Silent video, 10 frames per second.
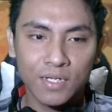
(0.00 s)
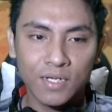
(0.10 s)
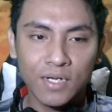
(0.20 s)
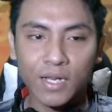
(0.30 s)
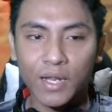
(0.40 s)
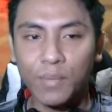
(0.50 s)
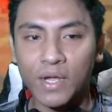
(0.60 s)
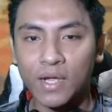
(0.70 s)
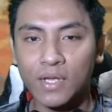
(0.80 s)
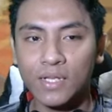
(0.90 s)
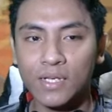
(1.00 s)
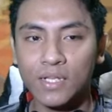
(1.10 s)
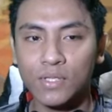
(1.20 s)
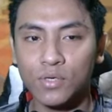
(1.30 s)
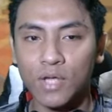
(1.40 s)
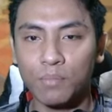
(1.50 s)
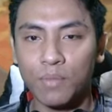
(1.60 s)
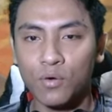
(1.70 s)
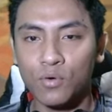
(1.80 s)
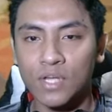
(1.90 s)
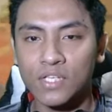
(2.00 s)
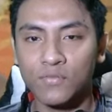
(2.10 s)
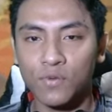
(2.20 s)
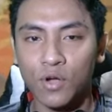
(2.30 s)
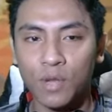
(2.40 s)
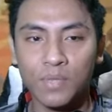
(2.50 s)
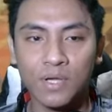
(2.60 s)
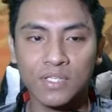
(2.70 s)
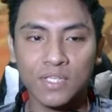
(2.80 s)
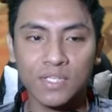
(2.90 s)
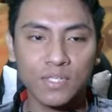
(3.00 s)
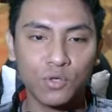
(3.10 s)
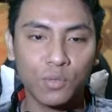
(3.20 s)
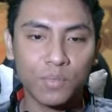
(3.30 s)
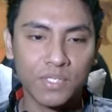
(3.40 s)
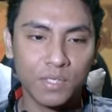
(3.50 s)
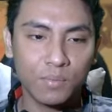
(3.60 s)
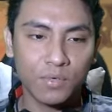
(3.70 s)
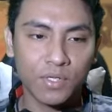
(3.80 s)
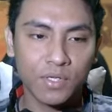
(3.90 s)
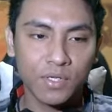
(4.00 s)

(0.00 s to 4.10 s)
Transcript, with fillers: Ini Rebecca nih dia tuh nggak mau ngasih follow up ya, chestnya cukup kecil boy.